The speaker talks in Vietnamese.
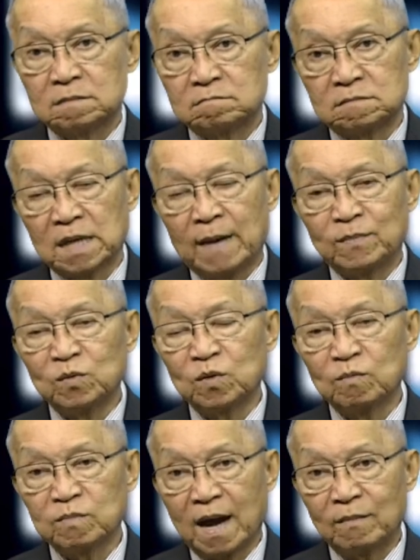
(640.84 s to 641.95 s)
nhằm giúp
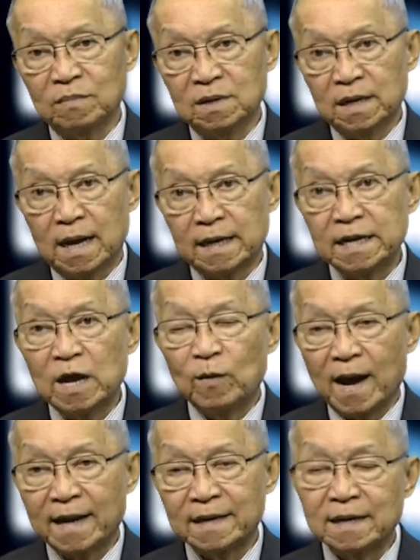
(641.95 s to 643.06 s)
Trung Cộng điều
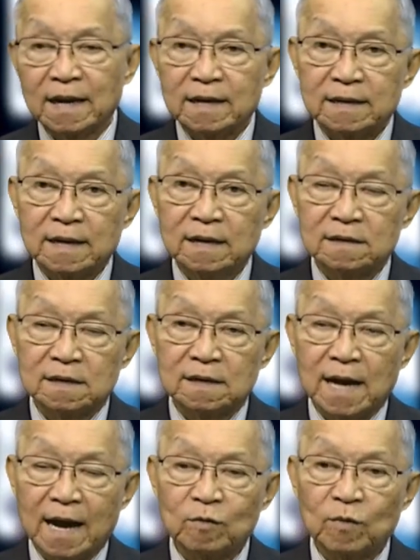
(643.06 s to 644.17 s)
hành cái lực lượng
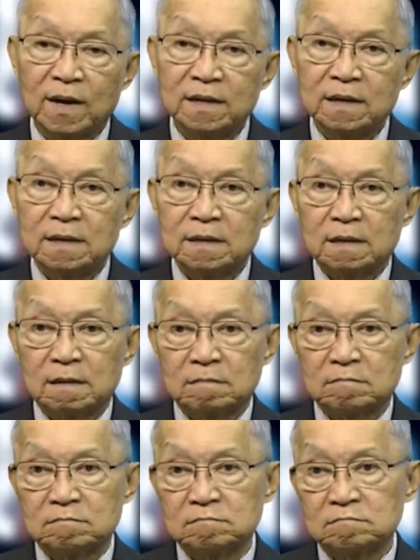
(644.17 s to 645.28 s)
hải quân
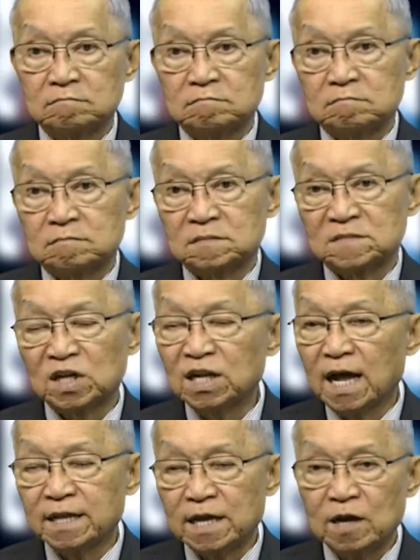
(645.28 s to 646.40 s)
rất
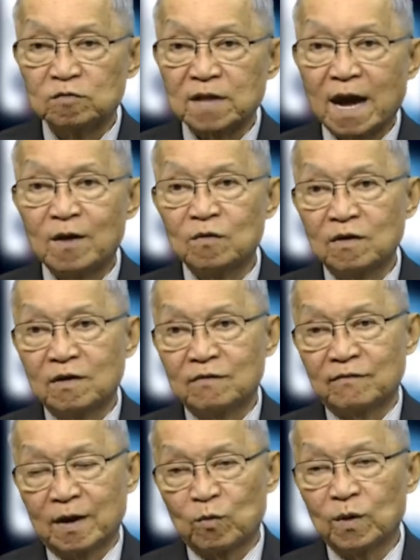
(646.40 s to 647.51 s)
là nhiều tàu
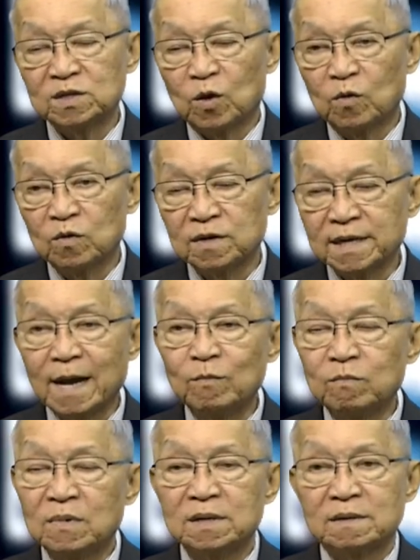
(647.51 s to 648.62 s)
và quân số rất đông,
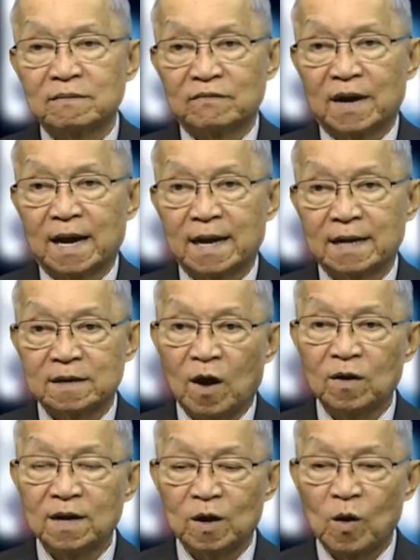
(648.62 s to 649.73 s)
và
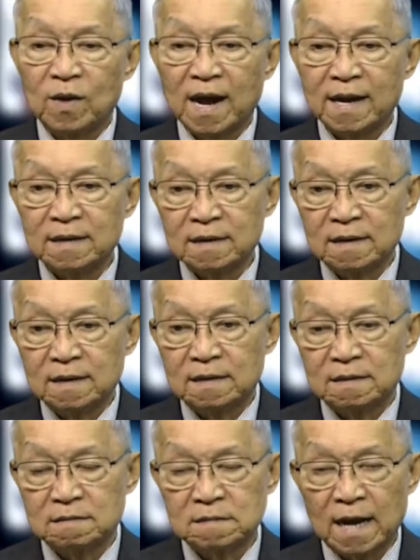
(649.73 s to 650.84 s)
đó là khó khăn
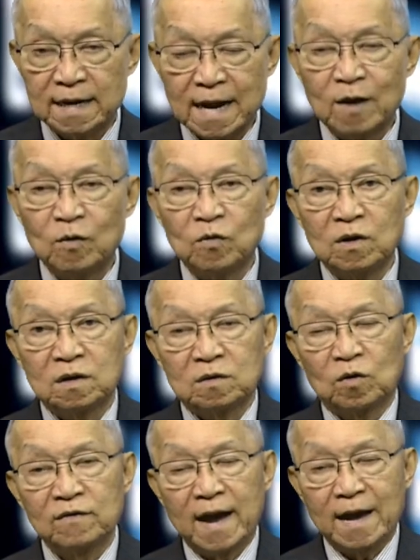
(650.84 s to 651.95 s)
hàng đầu
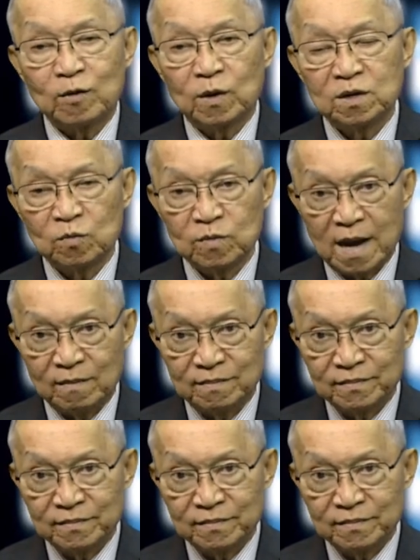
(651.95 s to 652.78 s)
đối với hải quân Trung Cộng.